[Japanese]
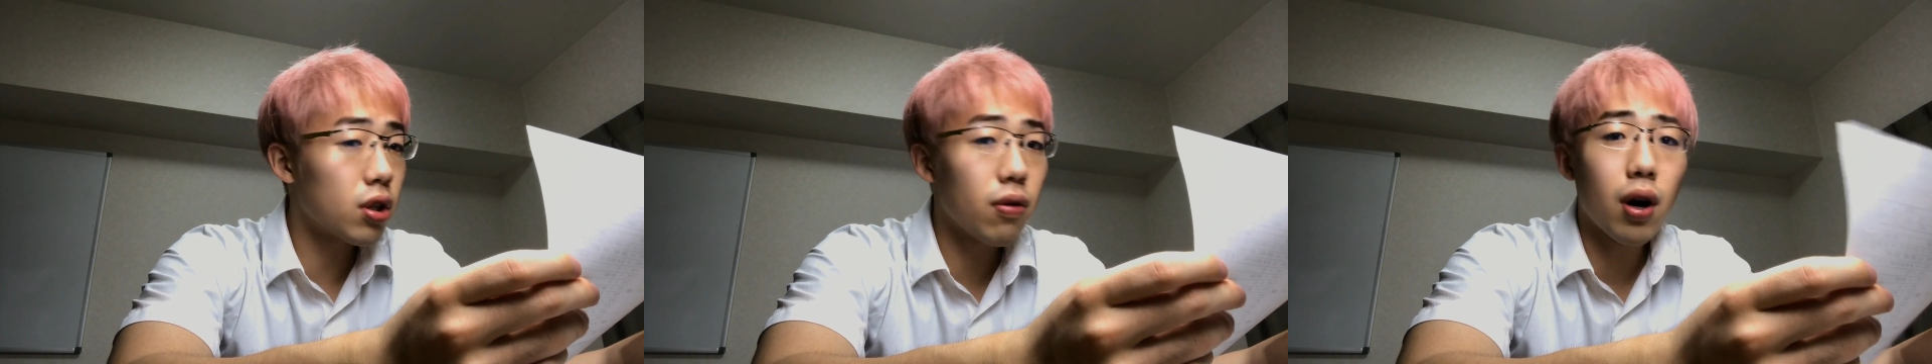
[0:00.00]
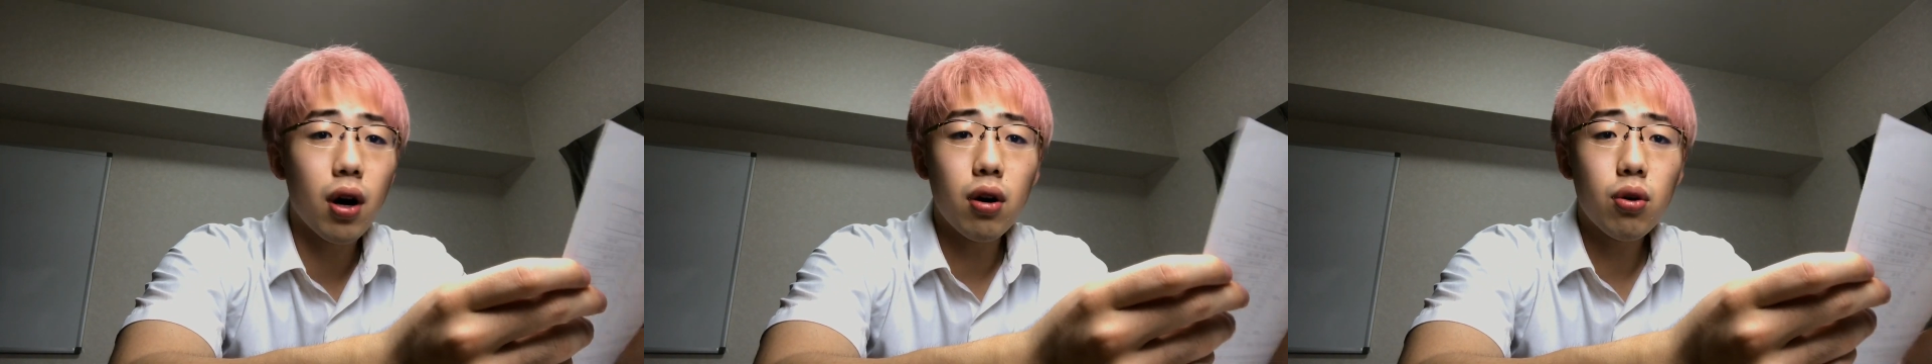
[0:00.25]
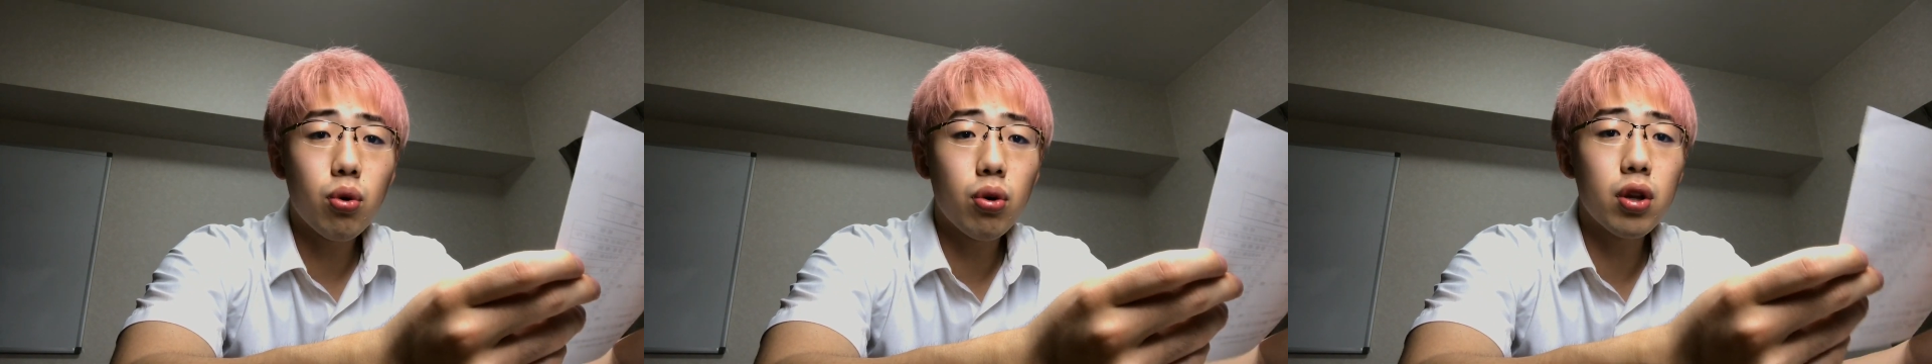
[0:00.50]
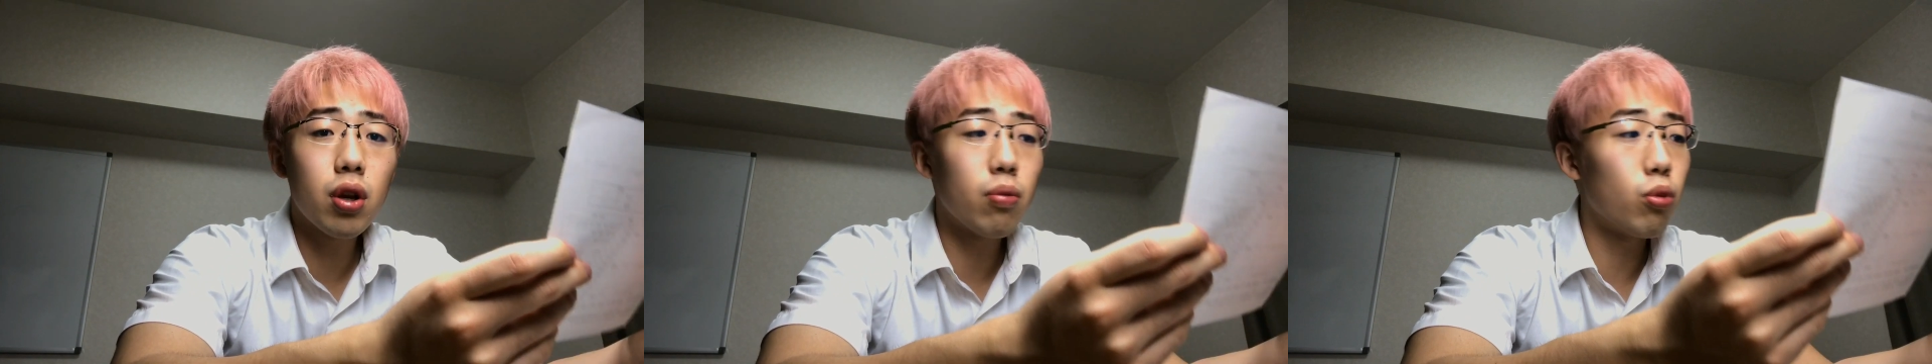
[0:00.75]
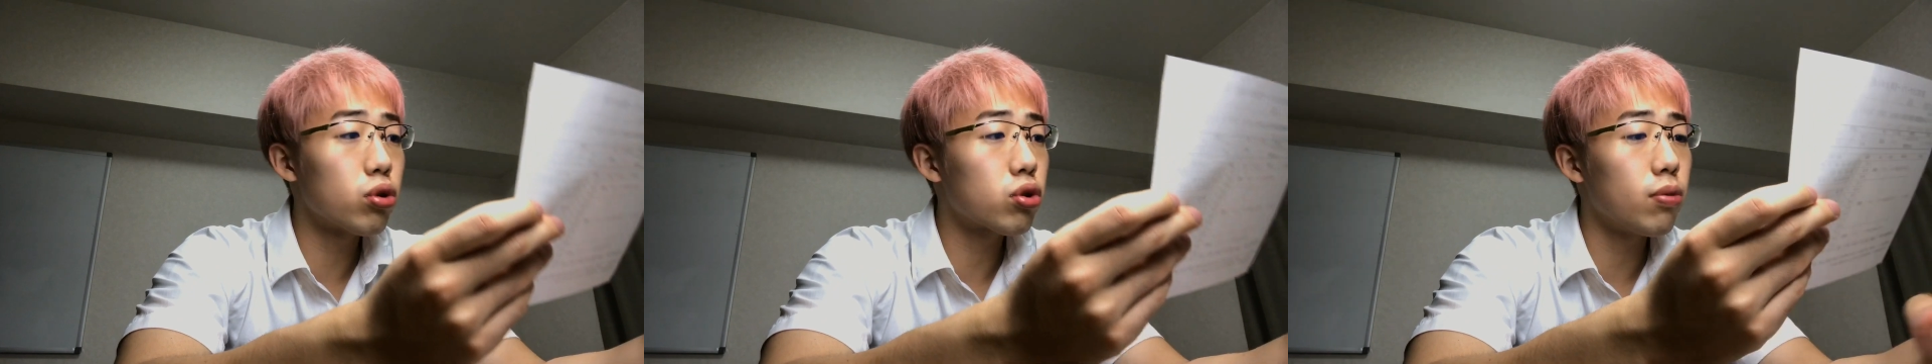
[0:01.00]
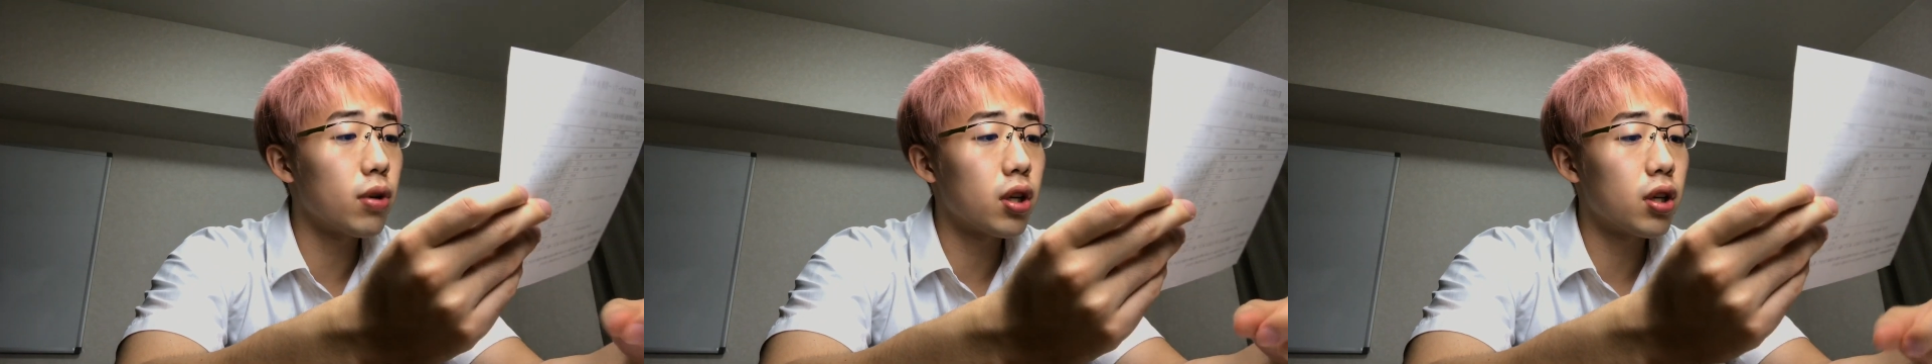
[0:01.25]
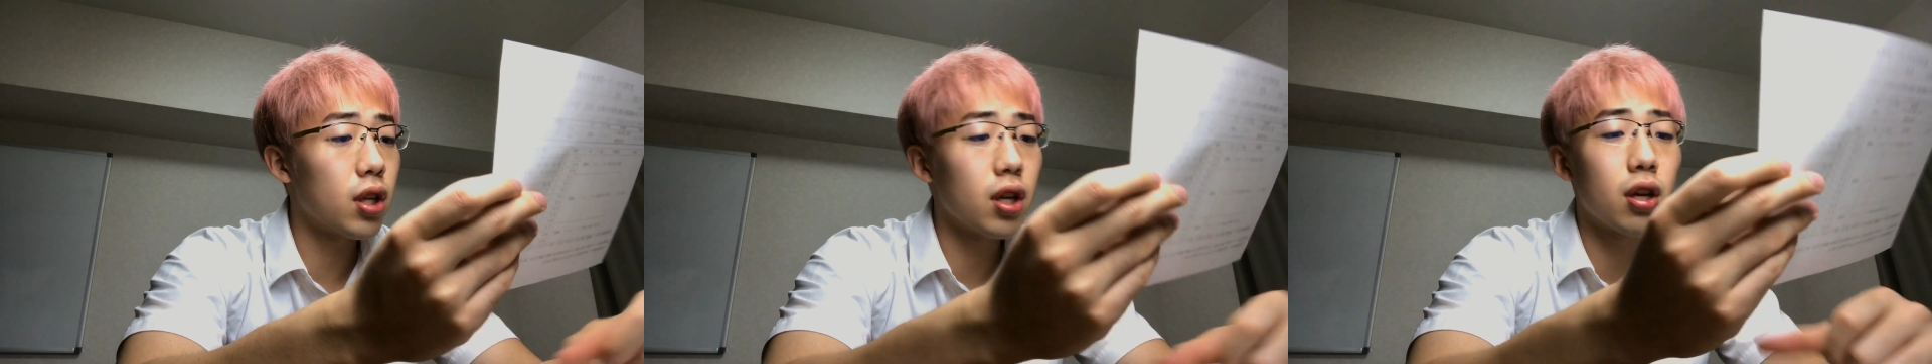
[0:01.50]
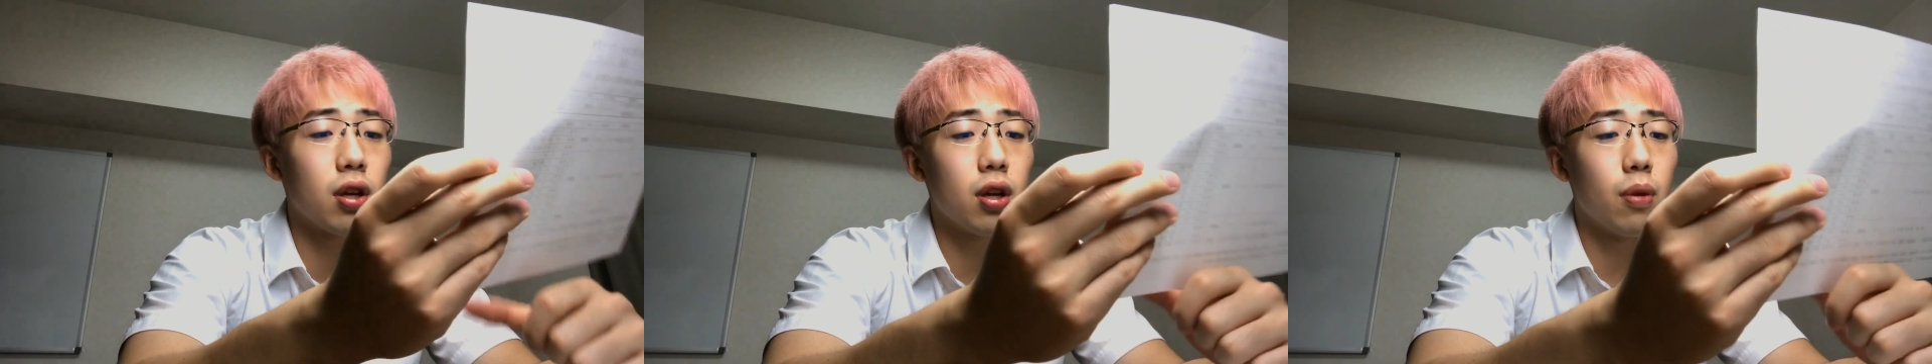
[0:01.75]
てはこれで申し込まない
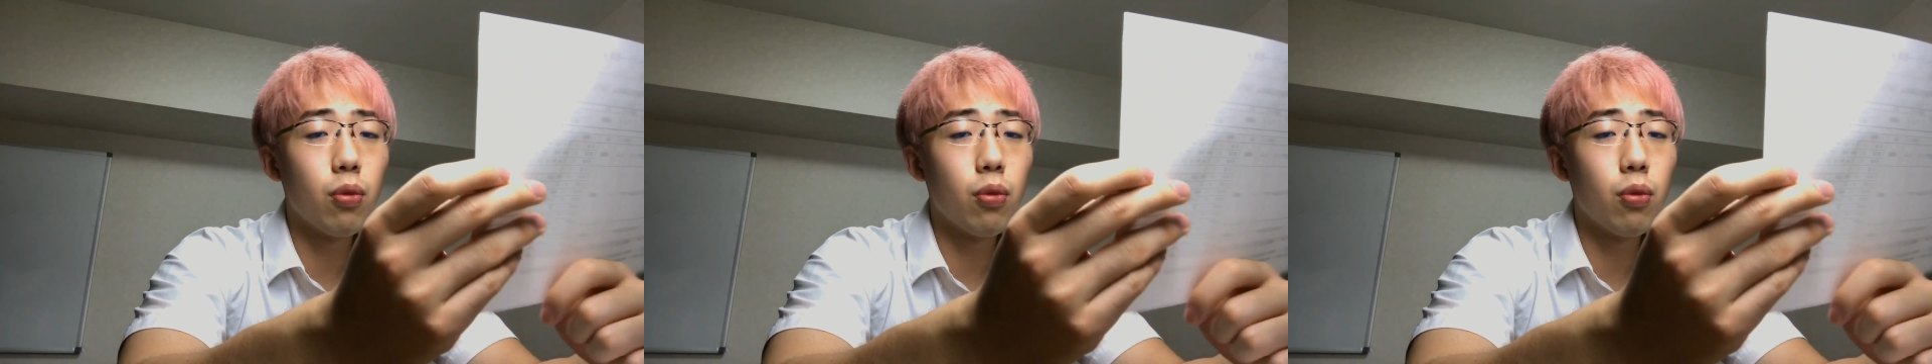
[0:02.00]
で